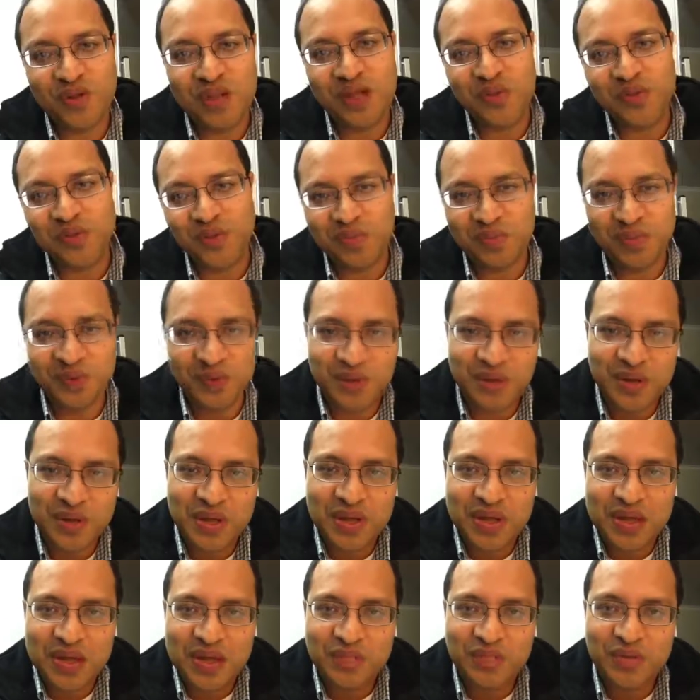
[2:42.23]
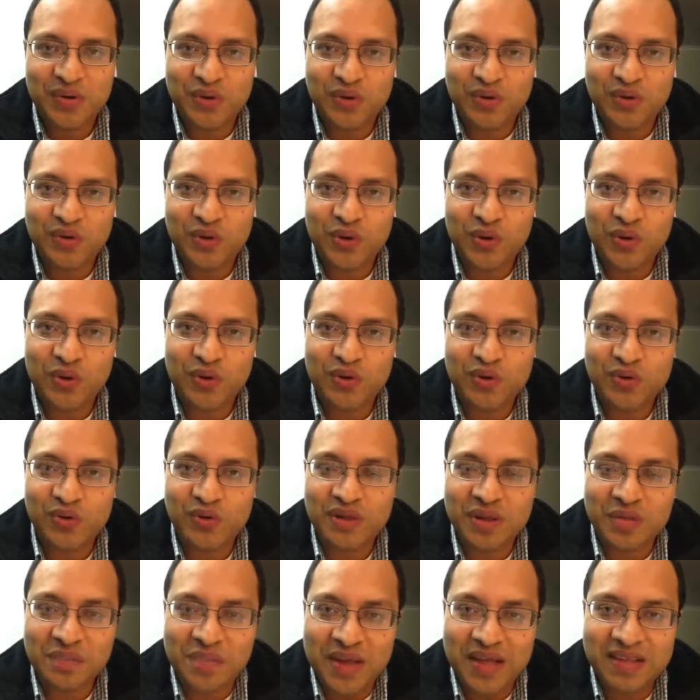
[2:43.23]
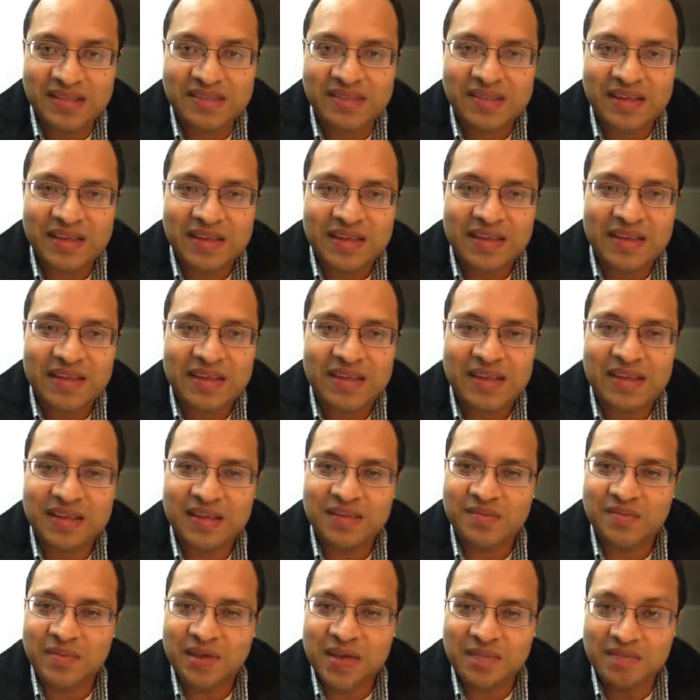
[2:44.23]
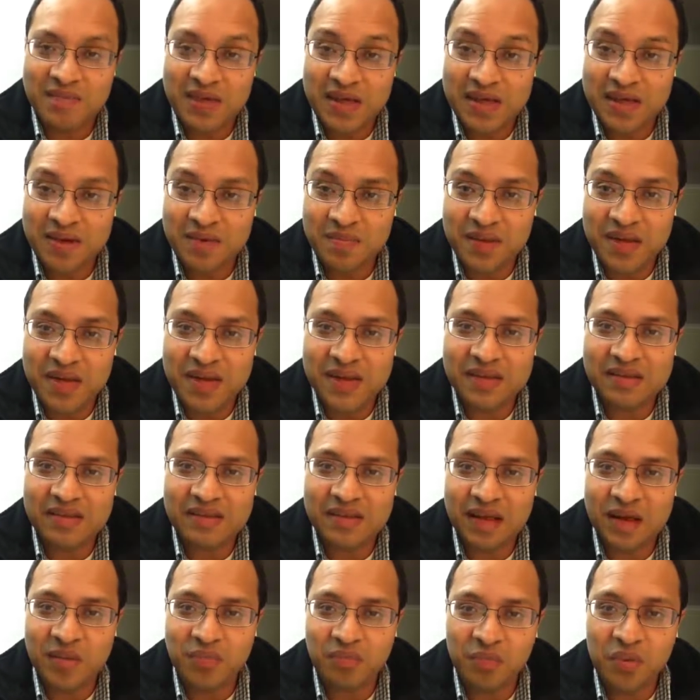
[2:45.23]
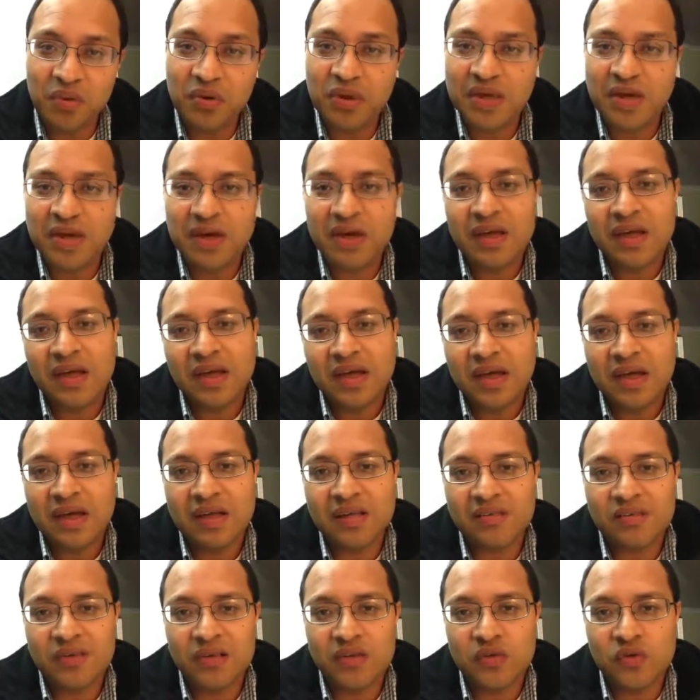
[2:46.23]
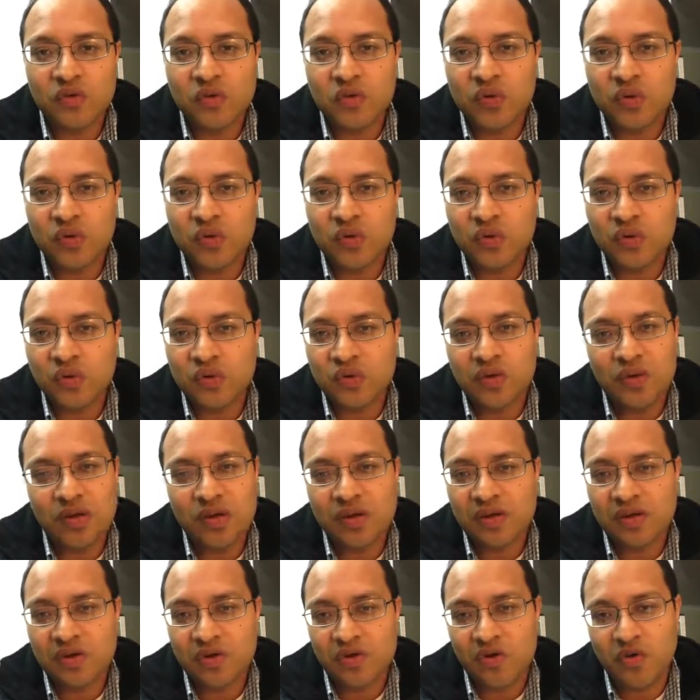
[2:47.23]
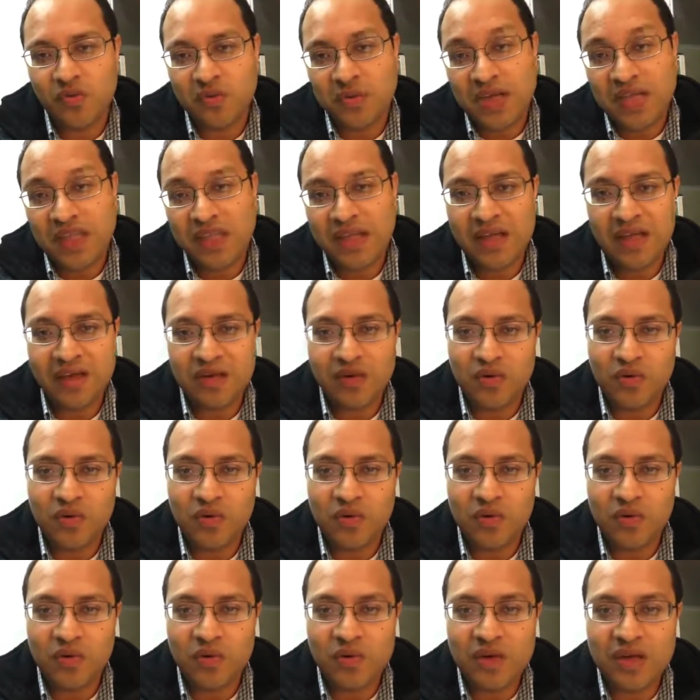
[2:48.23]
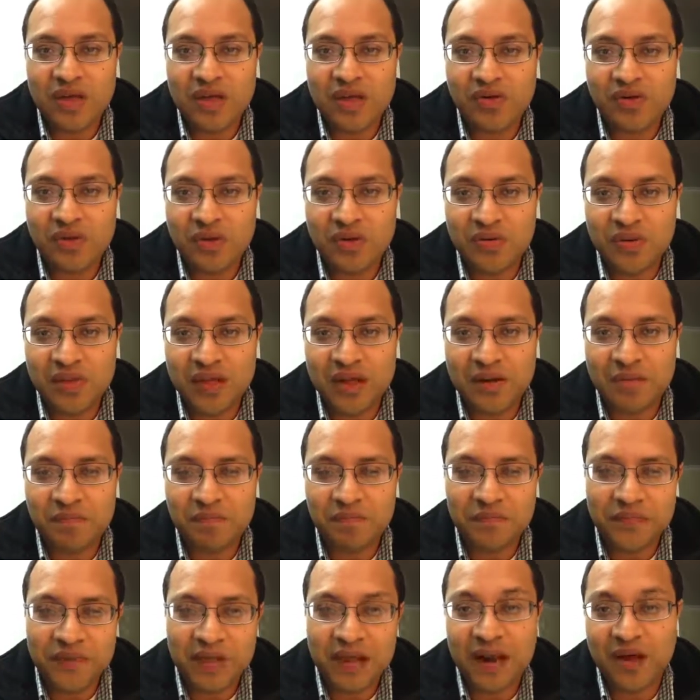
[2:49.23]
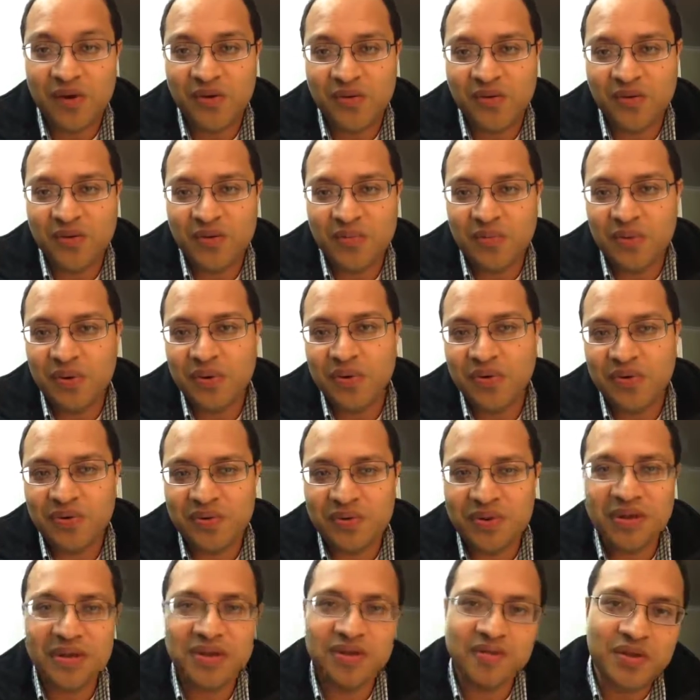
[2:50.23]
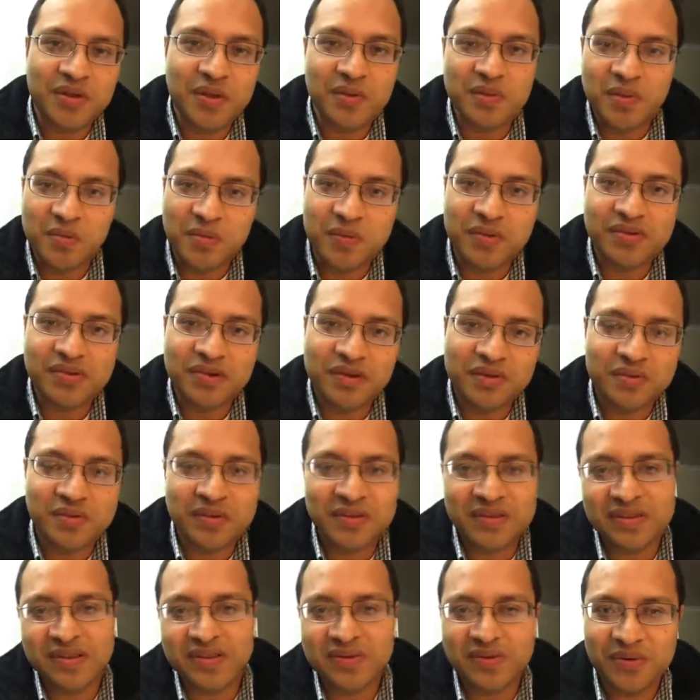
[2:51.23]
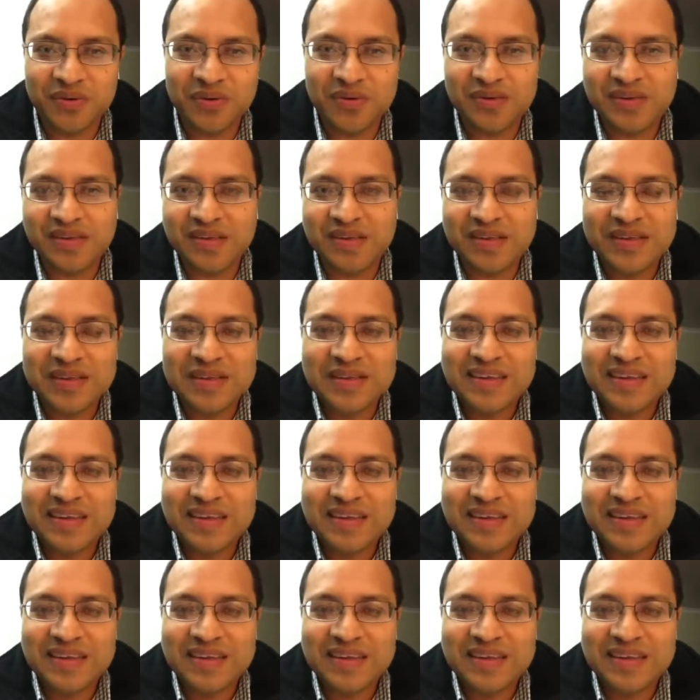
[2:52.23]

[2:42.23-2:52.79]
tanto, pero, pero todos los, demás, eh, las mamás hermanas apoyan haciendo eh, comida o yendo a ayudar. Claro, yo apoyo llevando a mi esposa o haciendo cosas.